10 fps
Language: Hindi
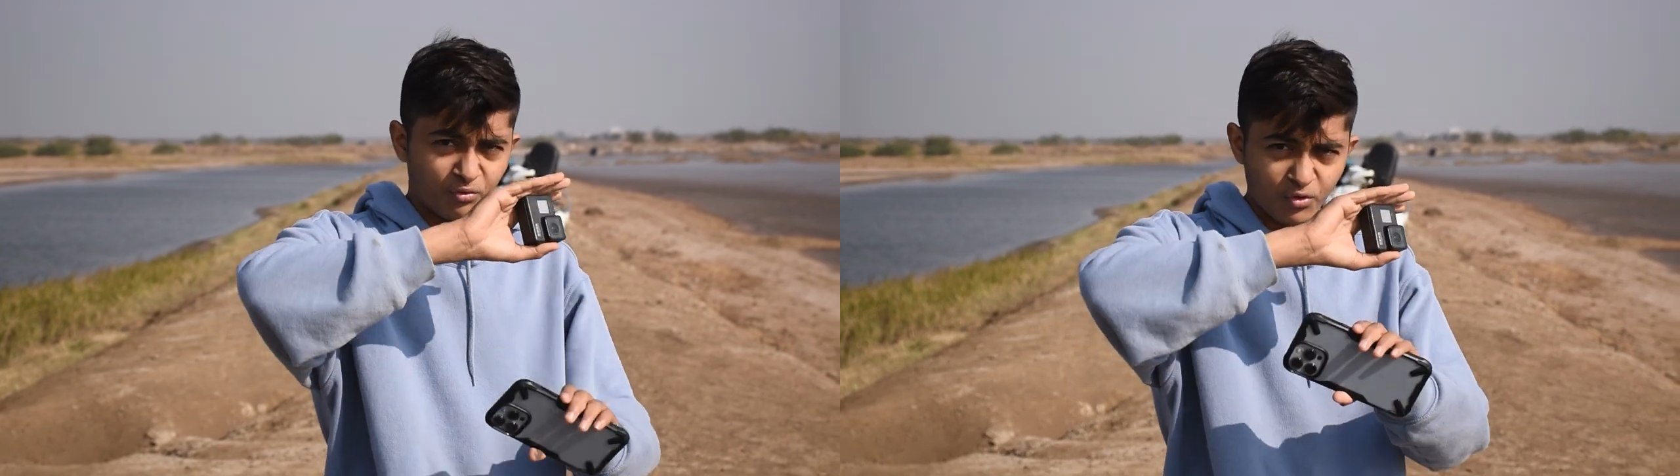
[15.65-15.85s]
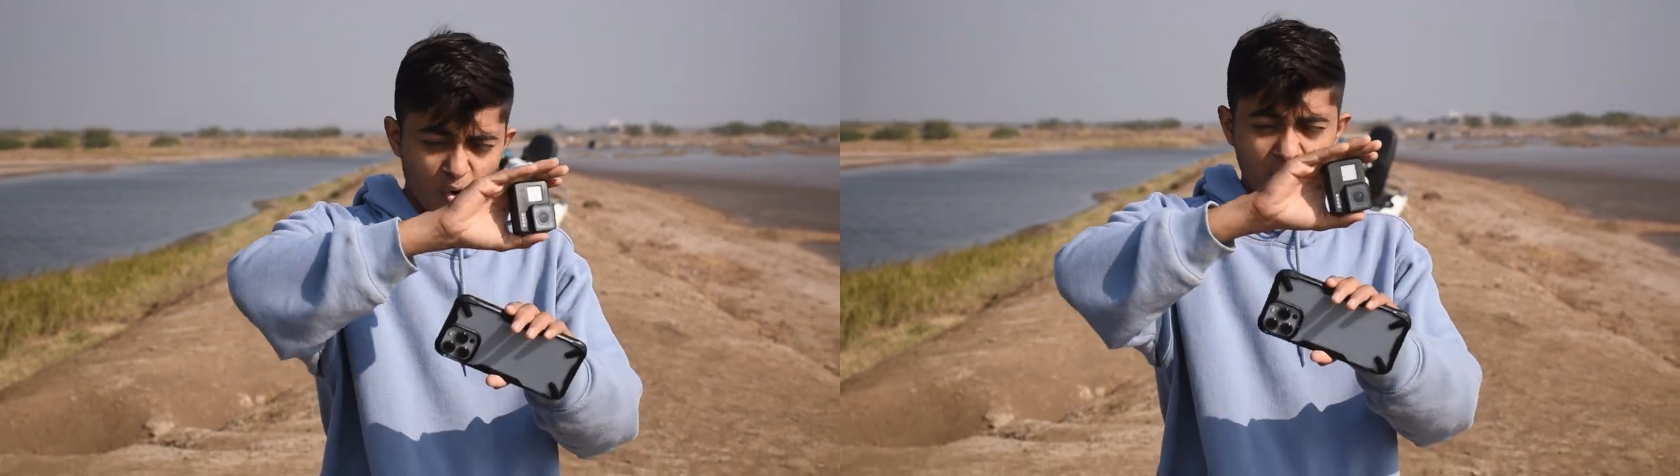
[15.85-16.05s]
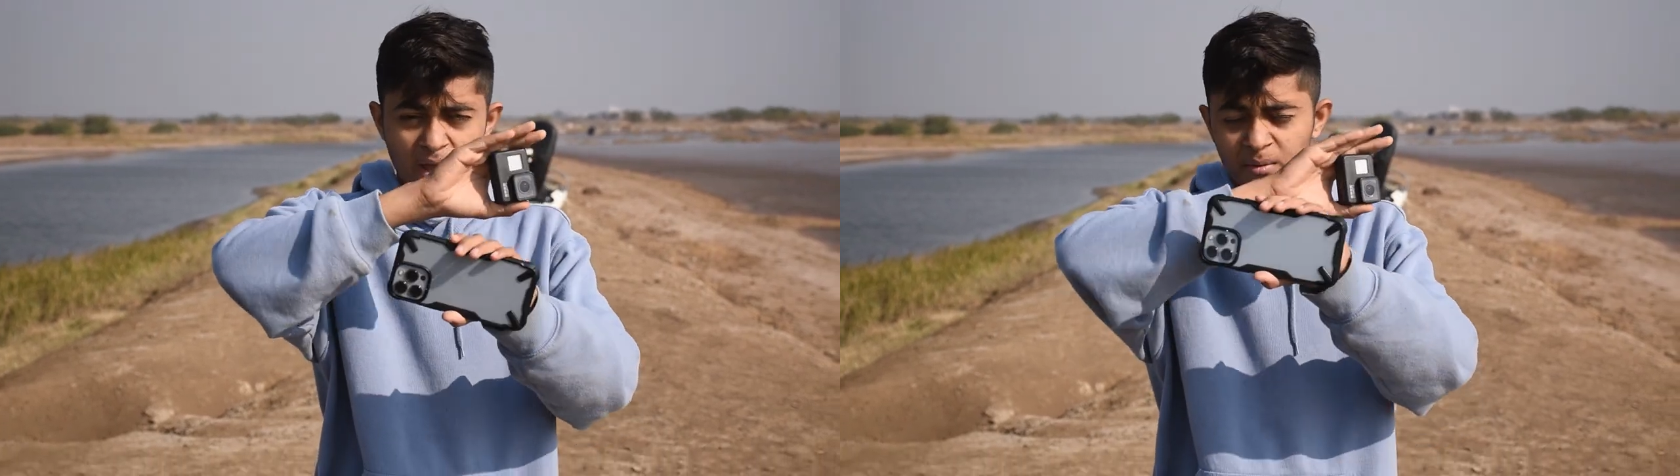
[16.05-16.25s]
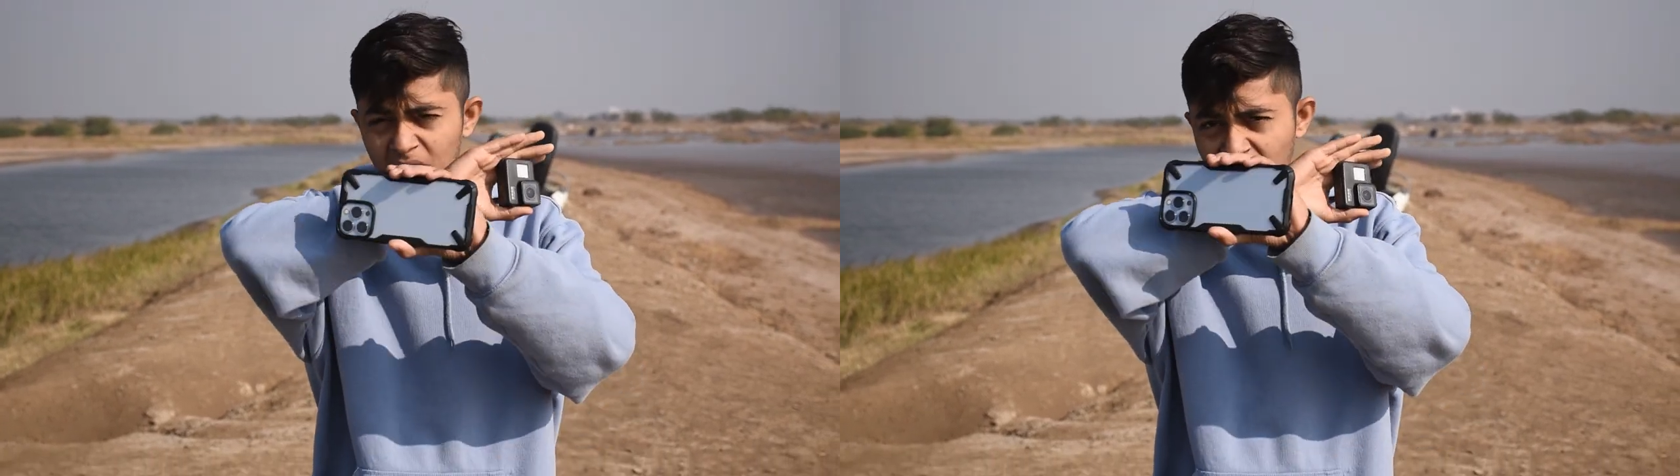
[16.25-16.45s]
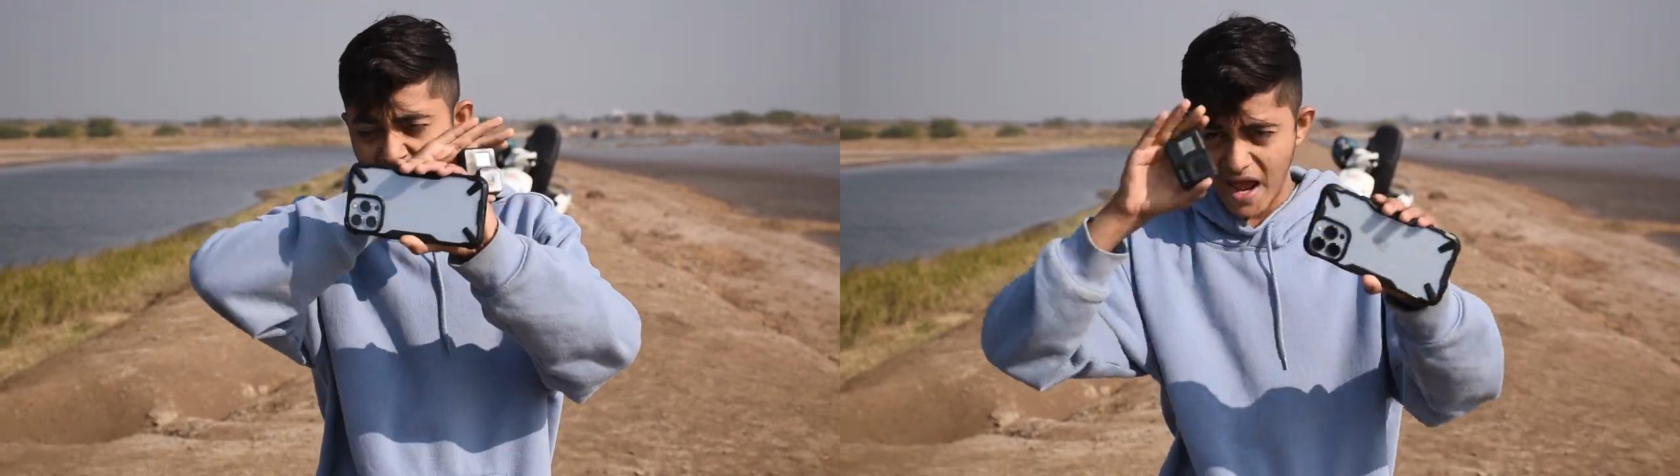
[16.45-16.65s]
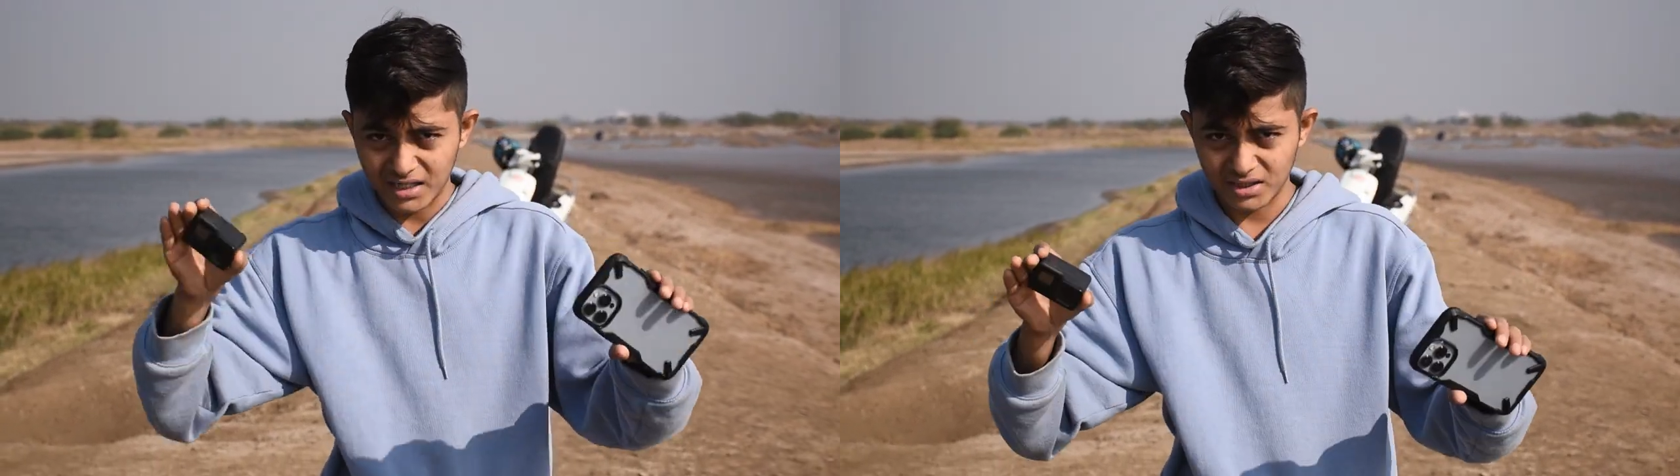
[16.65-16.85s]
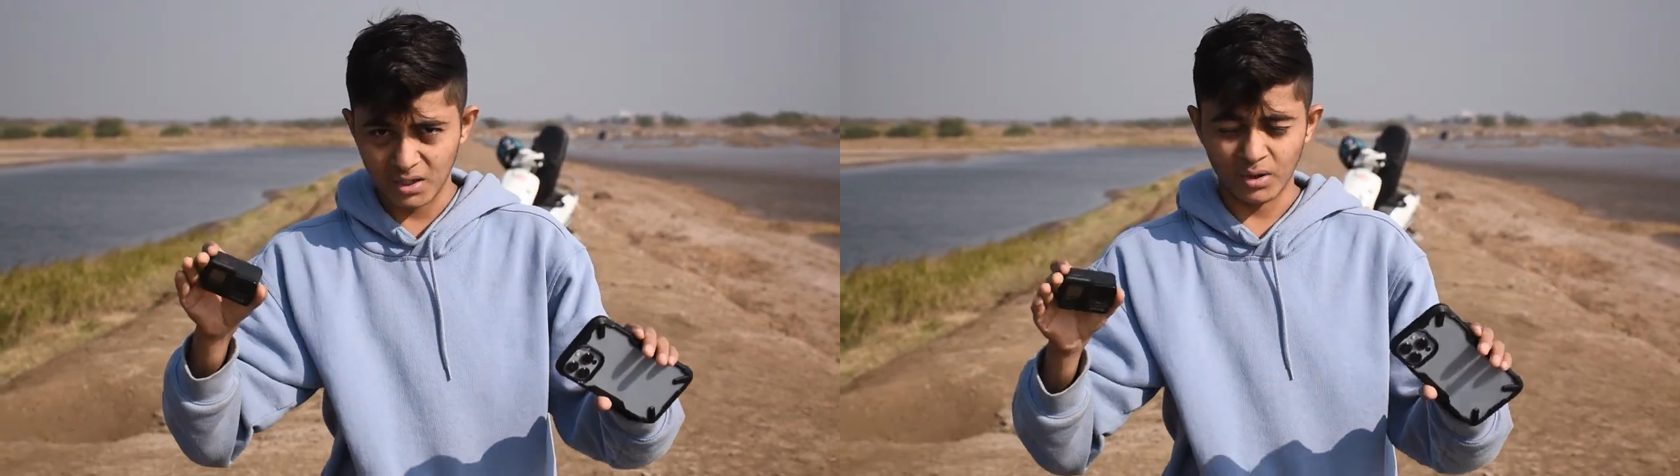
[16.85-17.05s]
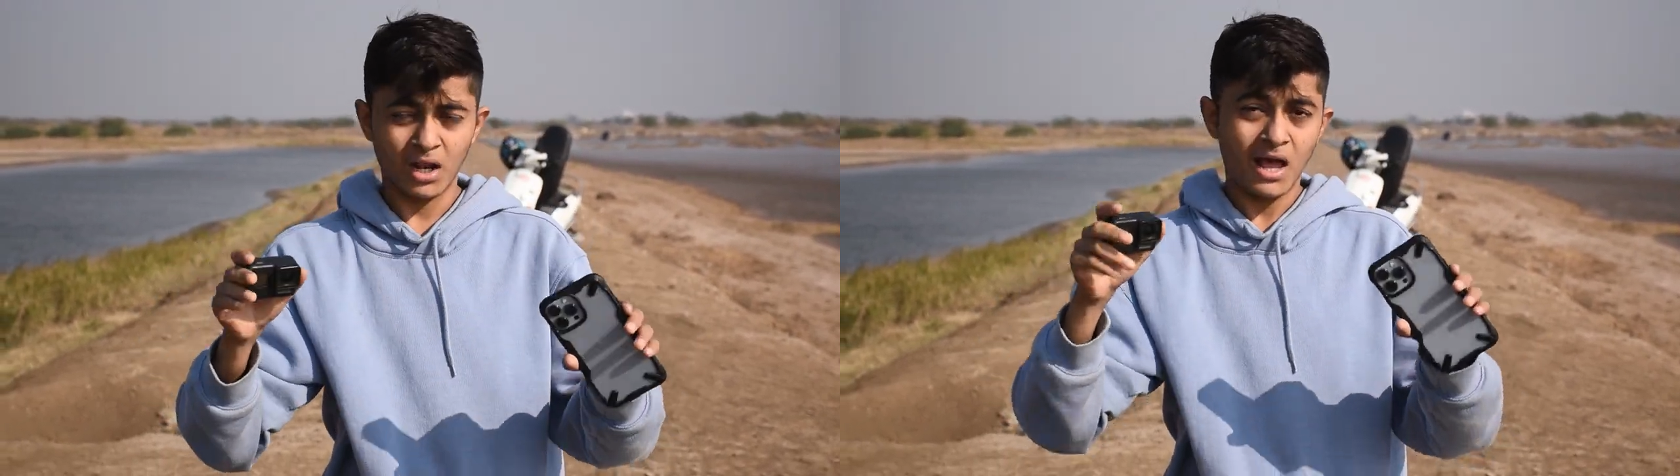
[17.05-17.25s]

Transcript: वो है नेक्स्ट लेवल